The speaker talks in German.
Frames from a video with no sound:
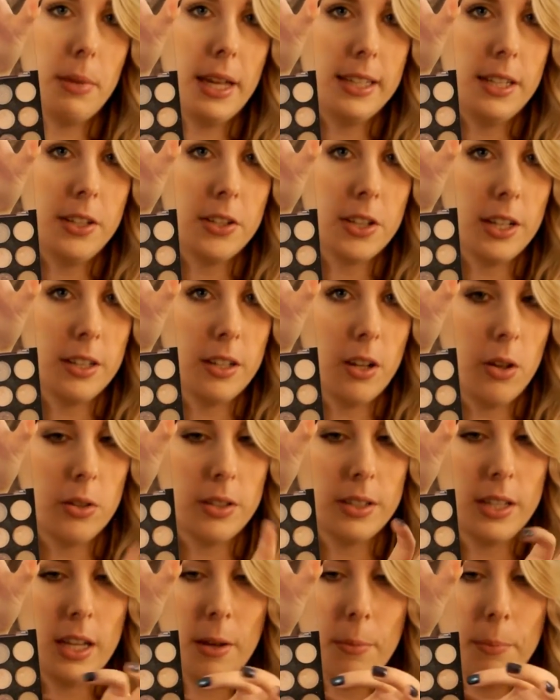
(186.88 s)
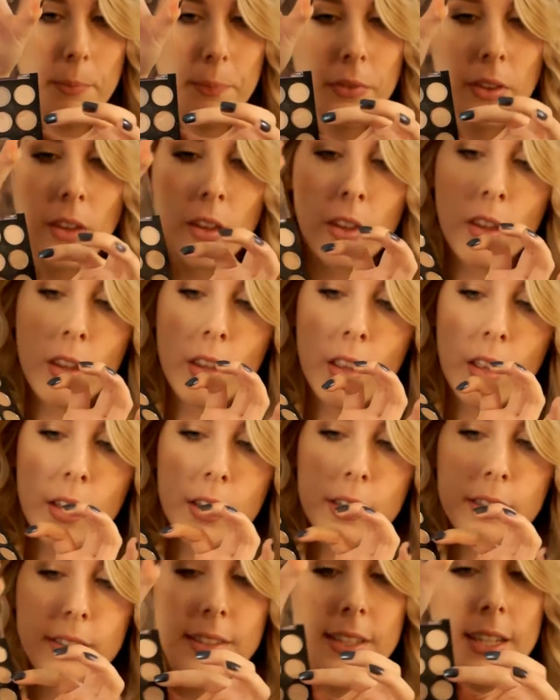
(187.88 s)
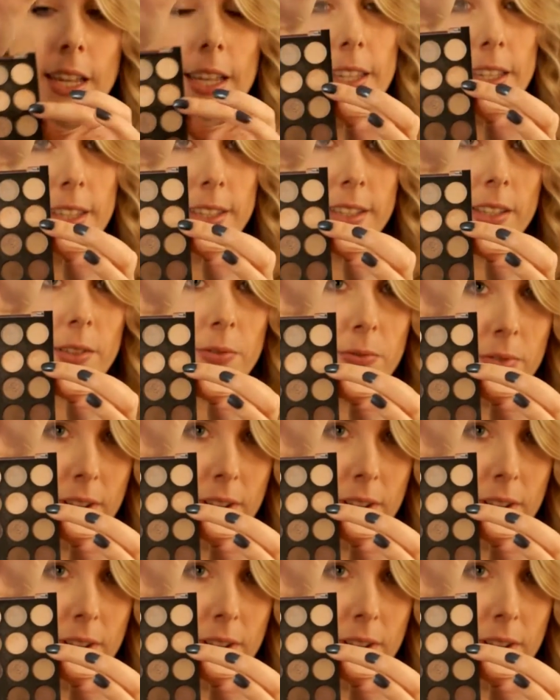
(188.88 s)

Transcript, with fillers: MAC Lidschatten ausgeben, der hier ist es